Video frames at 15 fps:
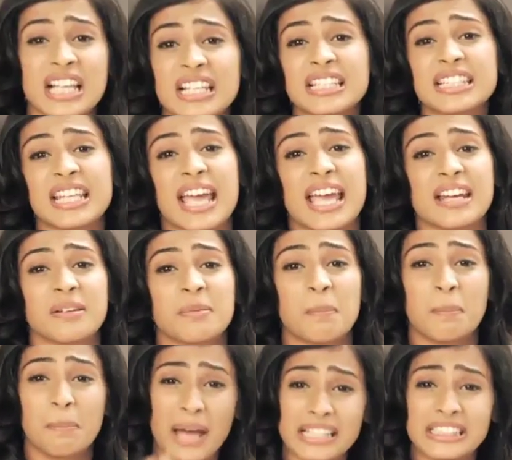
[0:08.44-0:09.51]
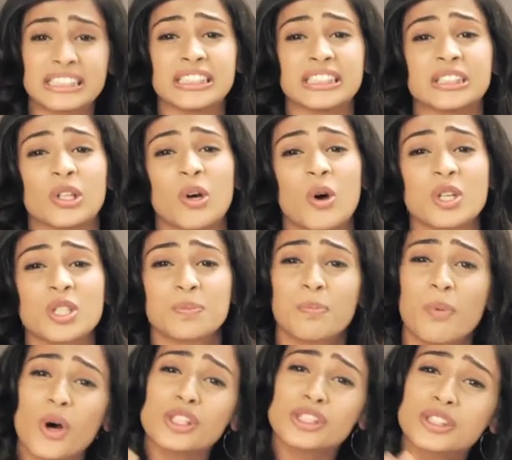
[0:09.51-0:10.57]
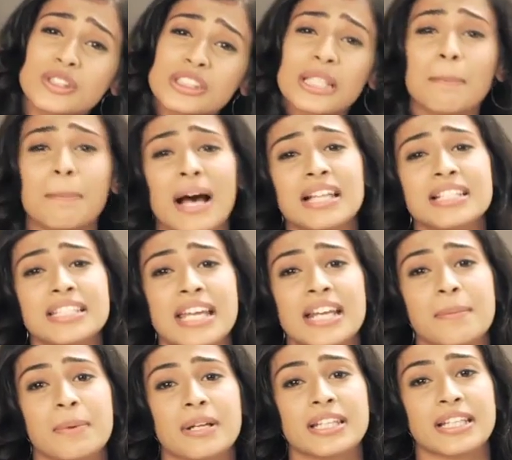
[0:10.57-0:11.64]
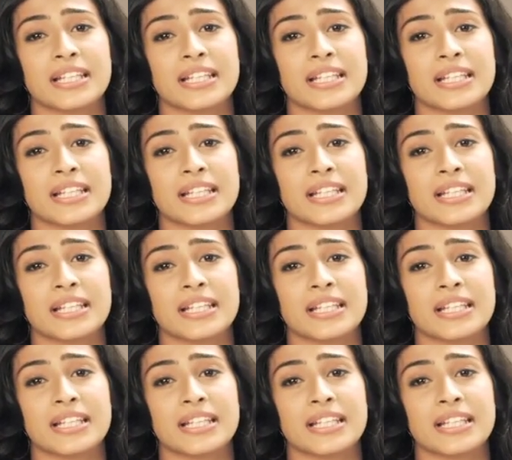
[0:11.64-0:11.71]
suntan, patches और spots जो उसके बाद चेहरे पर